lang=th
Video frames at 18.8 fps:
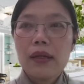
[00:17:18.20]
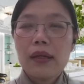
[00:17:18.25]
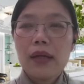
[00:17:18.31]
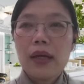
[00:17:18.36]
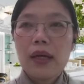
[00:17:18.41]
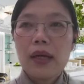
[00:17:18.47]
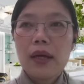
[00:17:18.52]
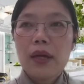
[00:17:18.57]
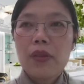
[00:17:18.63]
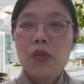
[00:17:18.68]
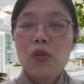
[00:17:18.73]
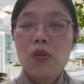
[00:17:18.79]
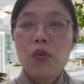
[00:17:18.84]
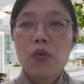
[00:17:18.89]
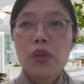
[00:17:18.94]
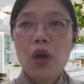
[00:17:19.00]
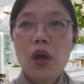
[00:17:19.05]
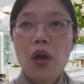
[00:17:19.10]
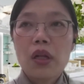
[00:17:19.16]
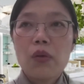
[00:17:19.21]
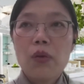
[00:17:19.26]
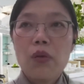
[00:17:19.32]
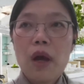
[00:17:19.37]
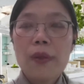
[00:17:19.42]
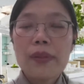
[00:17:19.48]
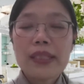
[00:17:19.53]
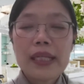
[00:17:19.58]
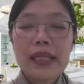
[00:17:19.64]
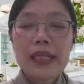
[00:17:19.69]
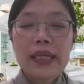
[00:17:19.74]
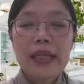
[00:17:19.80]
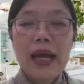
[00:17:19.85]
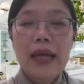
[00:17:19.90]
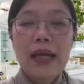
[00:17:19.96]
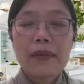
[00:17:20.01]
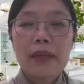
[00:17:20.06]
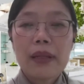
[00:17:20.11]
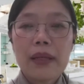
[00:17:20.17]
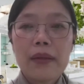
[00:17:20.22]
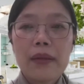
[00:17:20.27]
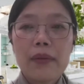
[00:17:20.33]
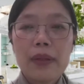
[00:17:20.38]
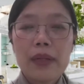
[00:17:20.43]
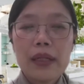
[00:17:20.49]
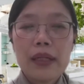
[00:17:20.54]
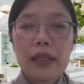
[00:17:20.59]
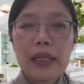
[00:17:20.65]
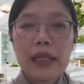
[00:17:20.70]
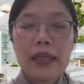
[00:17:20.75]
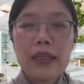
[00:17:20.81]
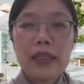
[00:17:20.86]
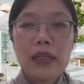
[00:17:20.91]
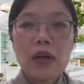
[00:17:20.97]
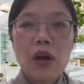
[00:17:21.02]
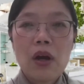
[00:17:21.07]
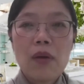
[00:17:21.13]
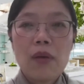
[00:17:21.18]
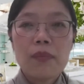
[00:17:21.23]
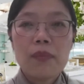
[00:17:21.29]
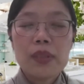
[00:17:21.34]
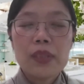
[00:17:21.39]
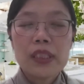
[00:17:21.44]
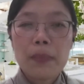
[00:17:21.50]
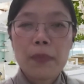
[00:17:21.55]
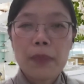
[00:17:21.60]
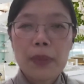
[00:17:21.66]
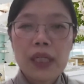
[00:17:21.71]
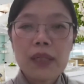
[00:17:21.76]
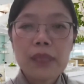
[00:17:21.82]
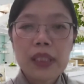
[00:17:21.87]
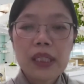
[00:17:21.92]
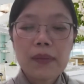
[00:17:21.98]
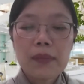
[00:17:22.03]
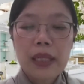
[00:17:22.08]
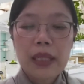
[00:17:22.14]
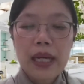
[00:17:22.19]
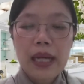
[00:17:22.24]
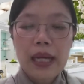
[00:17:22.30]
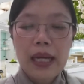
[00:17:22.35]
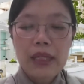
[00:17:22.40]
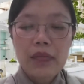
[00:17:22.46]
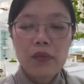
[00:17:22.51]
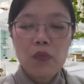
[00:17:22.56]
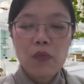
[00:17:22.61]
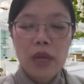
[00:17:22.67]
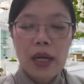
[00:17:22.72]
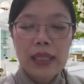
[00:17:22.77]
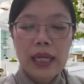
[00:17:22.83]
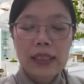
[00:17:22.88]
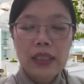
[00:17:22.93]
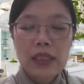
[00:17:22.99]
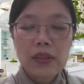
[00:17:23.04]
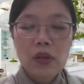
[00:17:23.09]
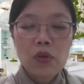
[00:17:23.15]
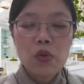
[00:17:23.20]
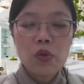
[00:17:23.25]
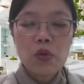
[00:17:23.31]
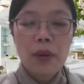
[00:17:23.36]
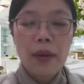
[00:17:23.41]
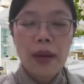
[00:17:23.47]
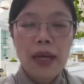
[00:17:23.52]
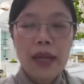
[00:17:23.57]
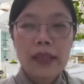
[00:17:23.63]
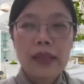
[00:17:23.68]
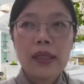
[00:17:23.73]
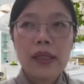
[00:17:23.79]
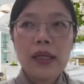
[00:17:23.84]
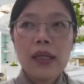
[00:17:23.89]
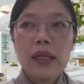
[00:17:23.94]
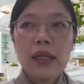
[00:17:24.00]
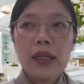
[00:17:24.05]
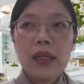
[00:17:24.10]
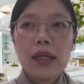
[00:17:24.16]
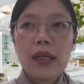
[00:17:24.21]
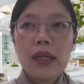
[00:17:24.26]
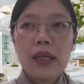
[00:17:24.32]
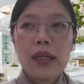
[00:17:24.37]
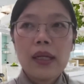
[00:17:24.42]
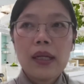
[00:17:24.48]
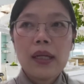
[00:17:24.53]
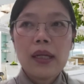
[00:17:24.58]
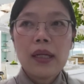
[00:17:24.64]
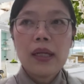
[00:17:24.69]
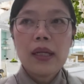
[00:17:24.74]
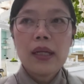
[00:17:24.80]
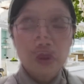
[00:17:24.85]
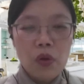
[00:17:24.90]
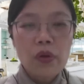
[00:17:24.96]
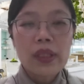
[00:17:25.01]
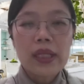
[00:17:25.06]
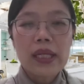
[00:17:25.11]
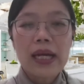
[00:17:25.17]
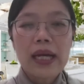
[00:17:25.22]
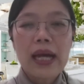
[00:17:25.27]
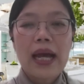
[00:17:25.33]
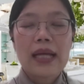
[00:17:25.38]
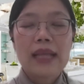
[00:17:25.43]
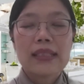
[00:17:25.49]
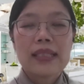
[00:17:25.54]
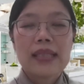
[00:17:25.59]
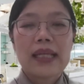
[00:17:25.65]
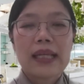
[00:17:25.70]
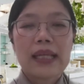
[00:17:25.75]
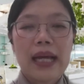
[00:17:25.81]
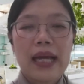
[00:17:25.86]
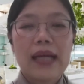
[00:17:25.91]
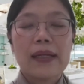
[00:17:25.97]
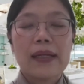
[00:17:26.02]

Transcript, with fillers: อ่าส่งต่อหรือว่าเอาไปใช้งานในในเรื่องของมเชียลเพิ่มเติมนะคะคิดว่าอาจจะต้องอยู่ประมาณอ่าล้านต้นๆนะคะอาจารย์ค่ะ